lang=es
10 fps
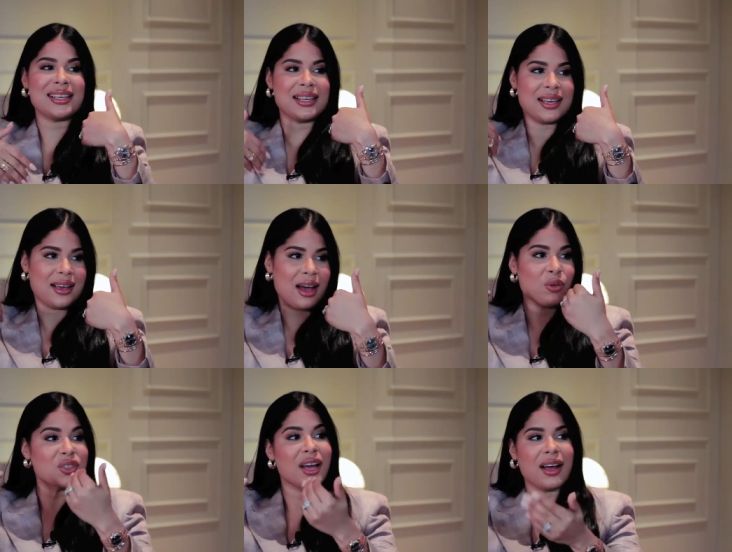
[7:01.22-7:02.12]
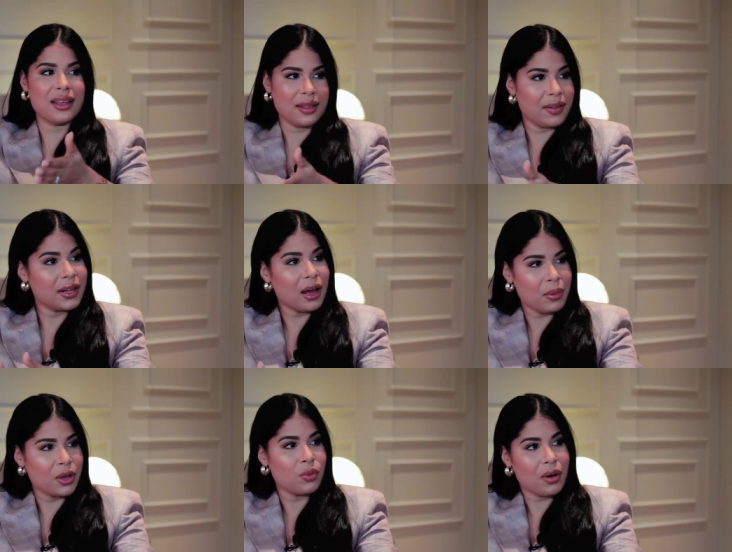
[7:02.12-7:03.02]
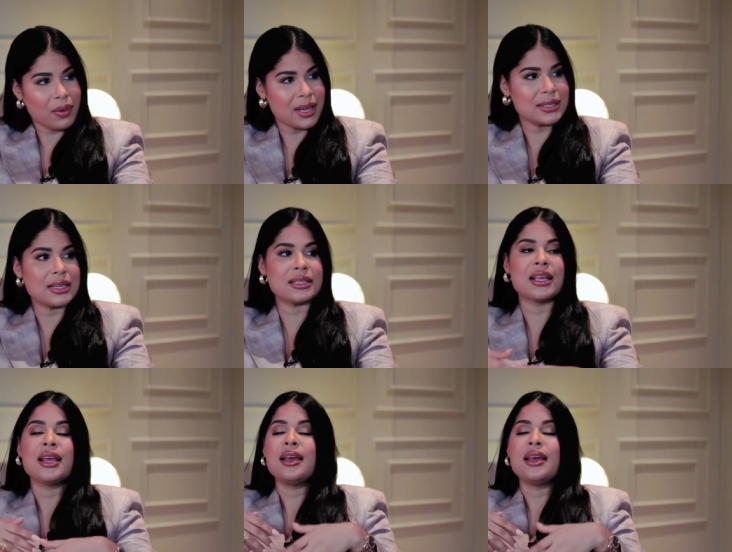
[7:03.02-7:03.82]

que causa caída del cabello a veces